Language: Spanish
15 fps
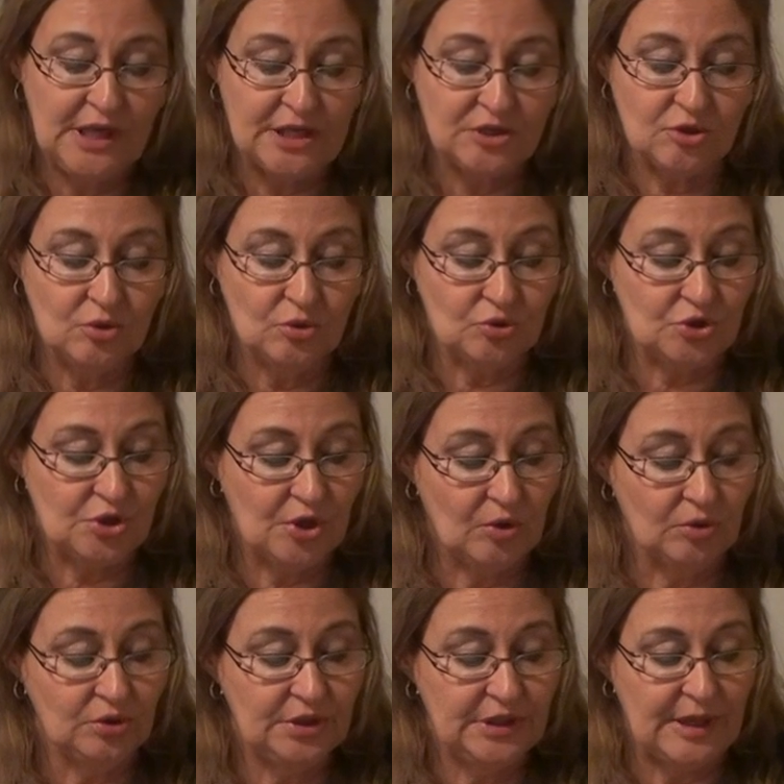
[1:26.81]
y
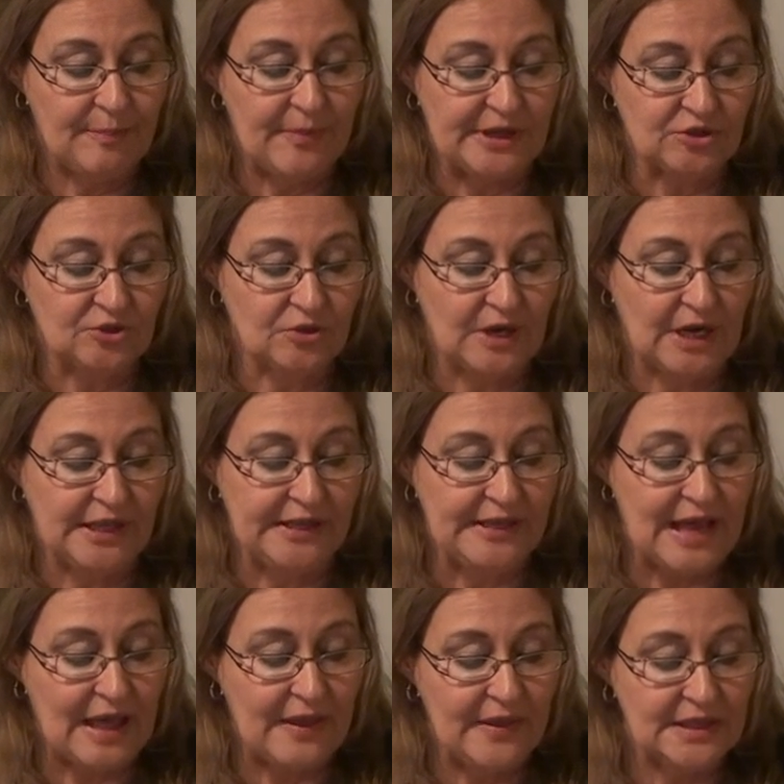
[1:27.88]
exclusión de
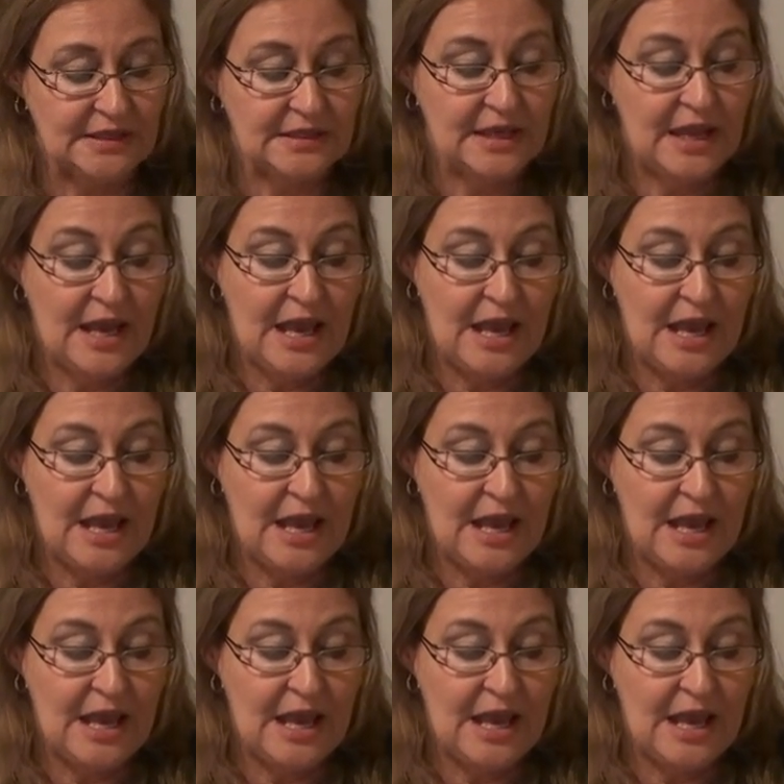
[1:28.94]
personalidades,